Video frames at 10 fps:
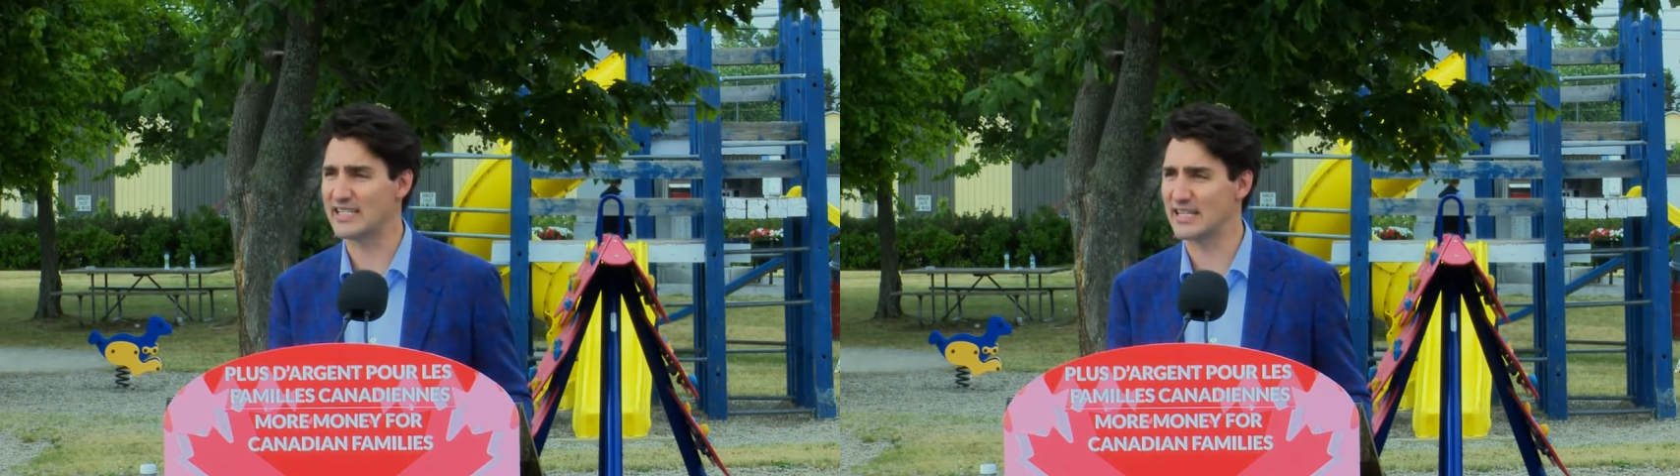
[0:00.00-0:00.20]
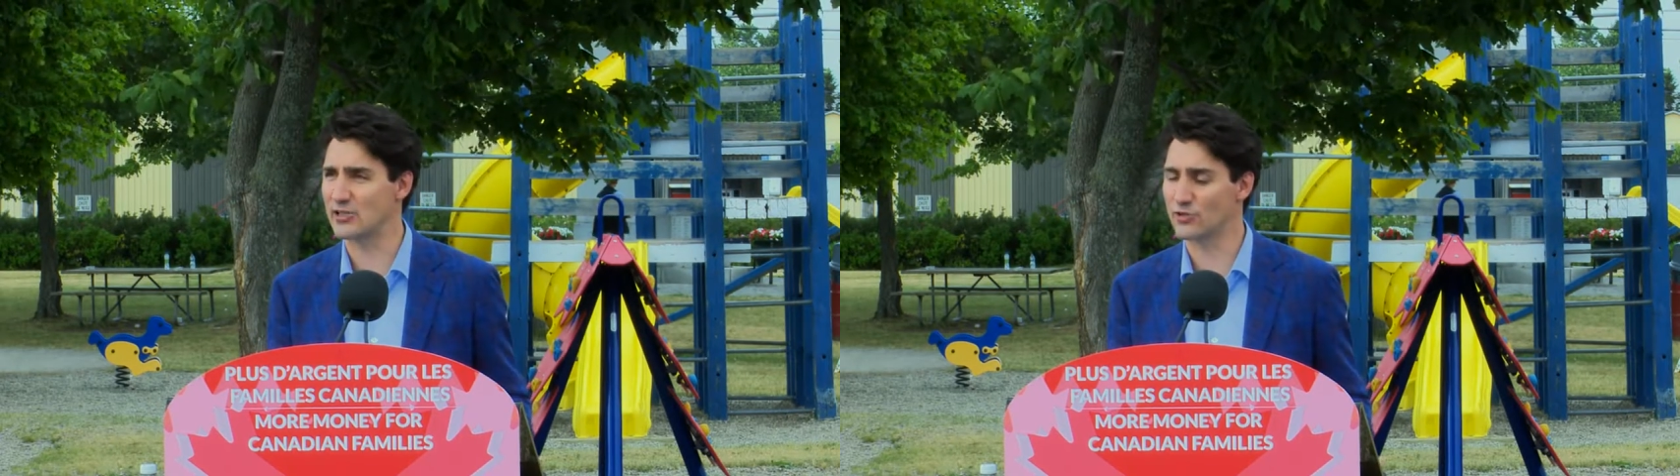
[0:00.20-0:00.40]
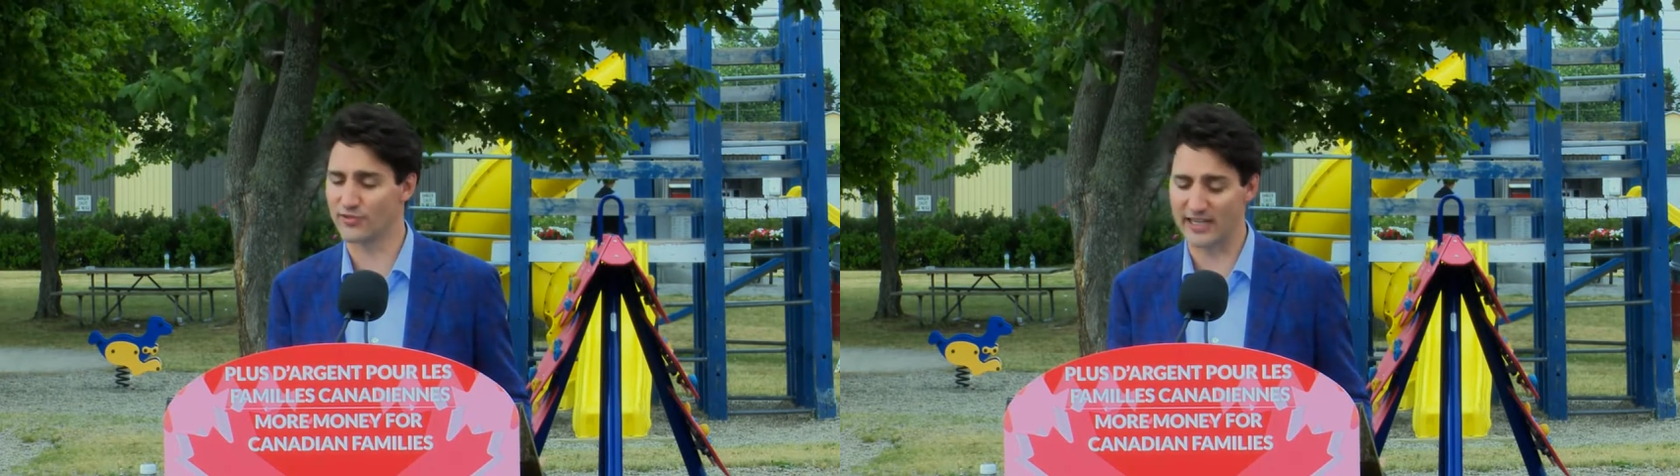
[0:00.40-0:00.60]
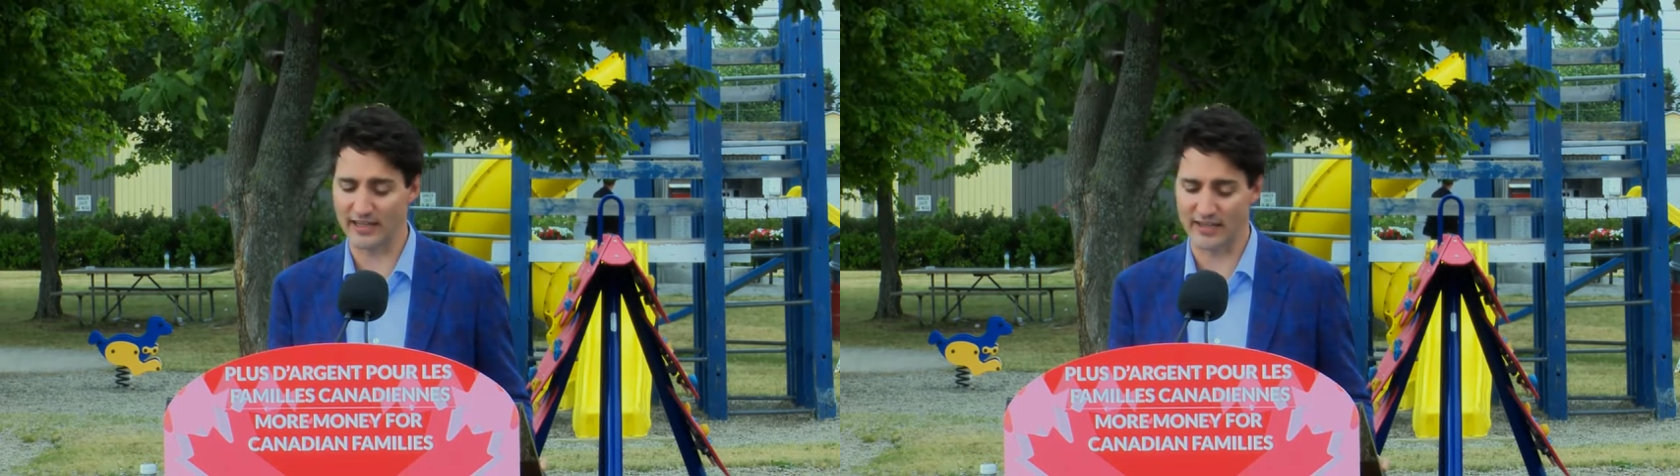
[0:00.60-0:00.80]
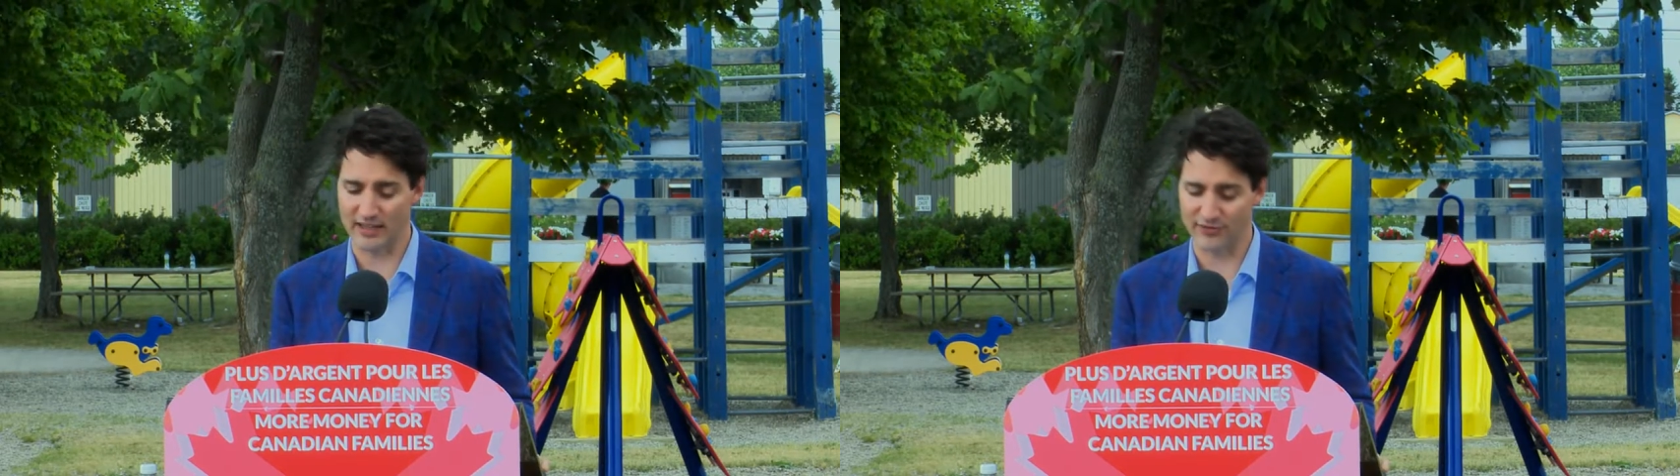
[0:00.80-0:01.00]
ces
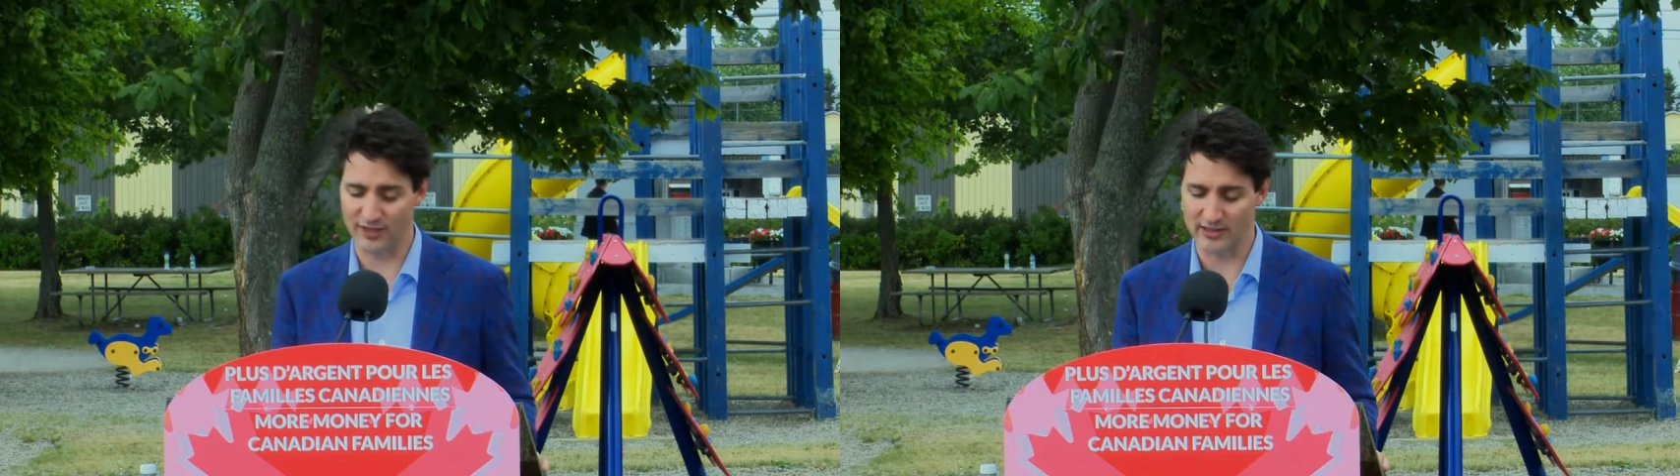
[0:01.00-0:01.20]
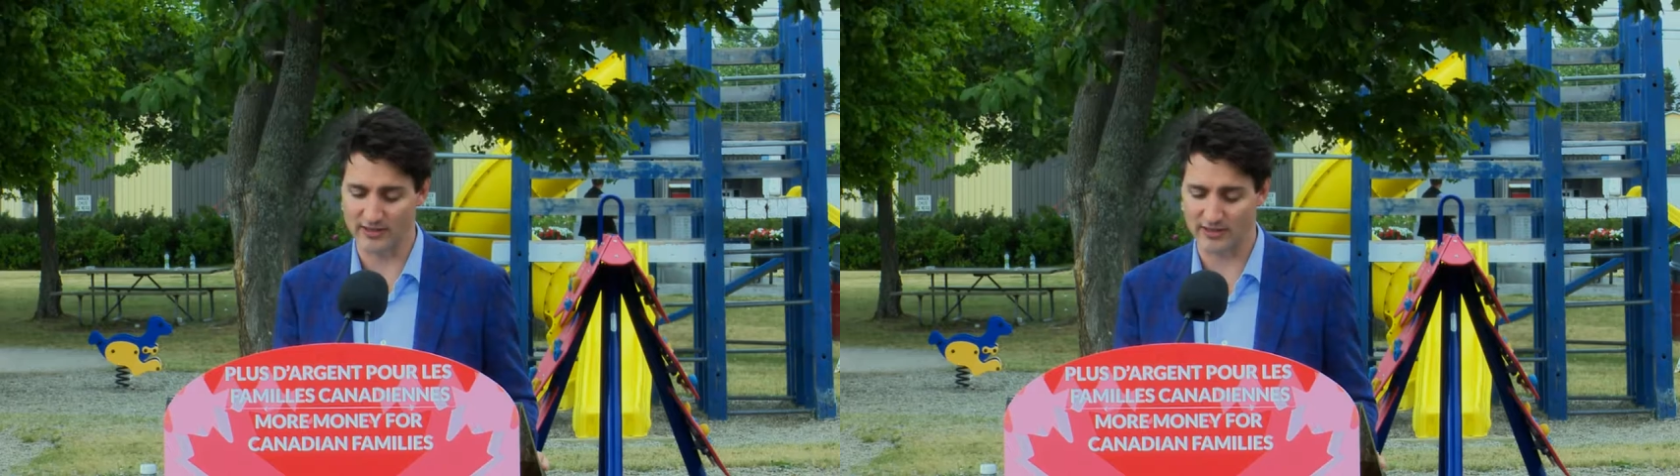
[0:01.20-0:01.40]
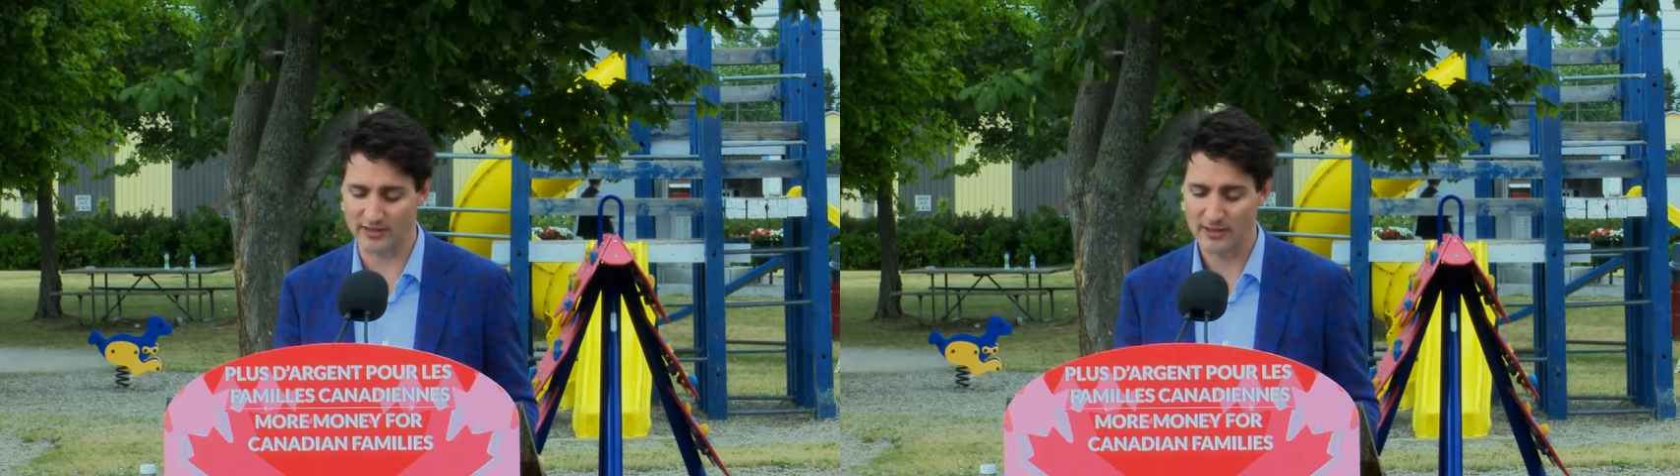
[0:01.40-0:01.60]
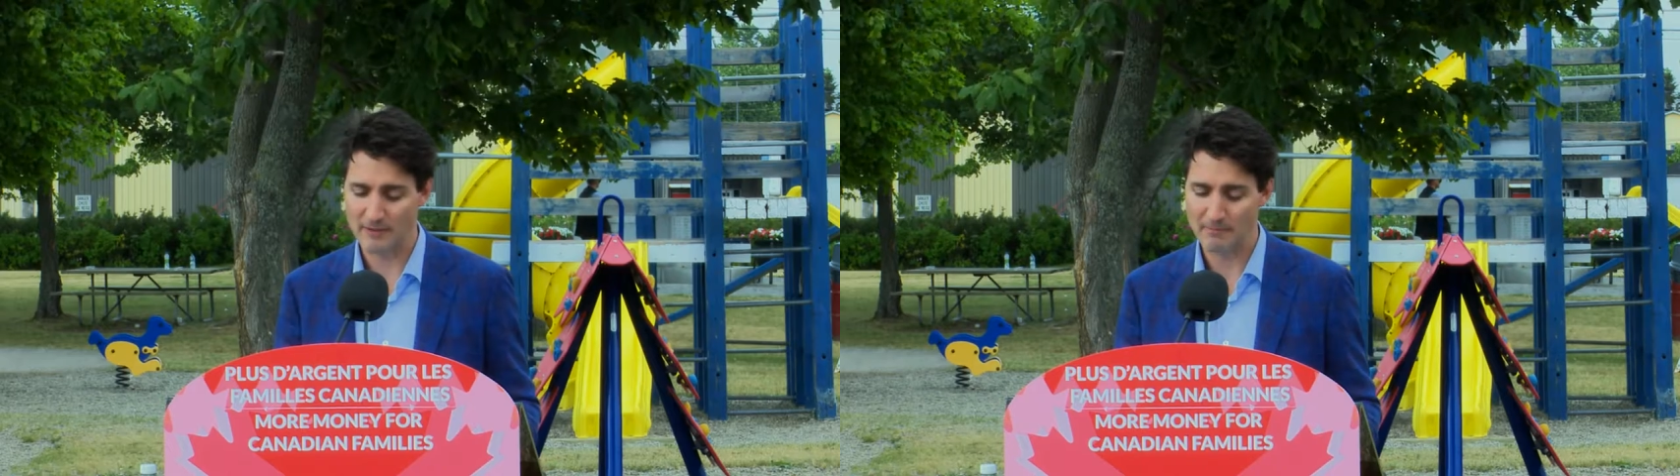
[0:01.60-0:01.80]
souvenirs d'enfance.